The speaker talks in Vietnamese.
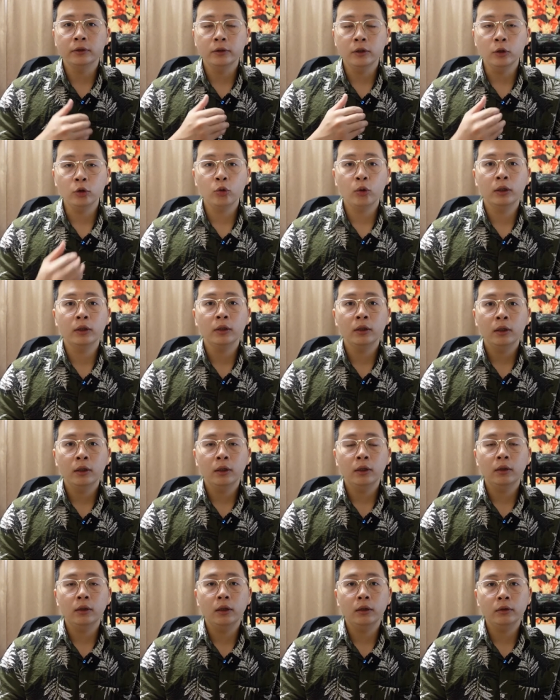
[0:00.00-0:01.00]
đơn thuần
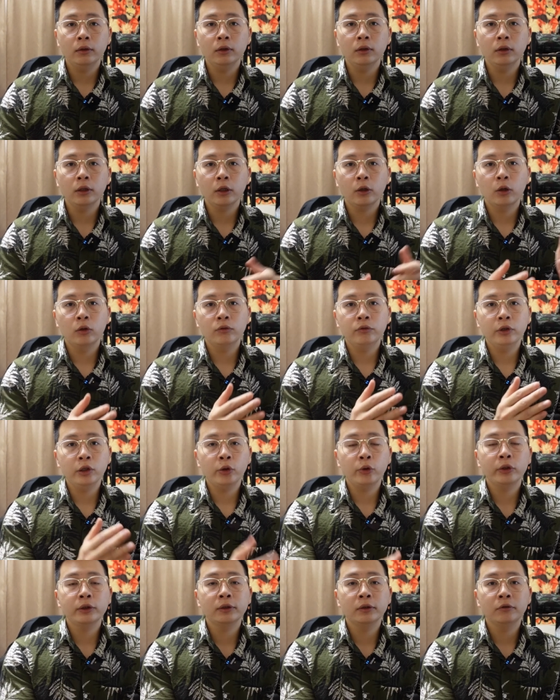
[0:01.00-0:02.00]
là từ cái
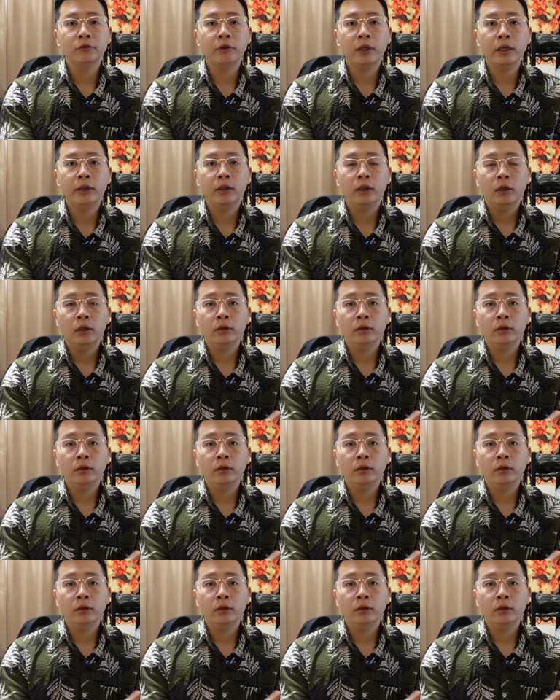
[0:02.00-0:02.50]
configuration file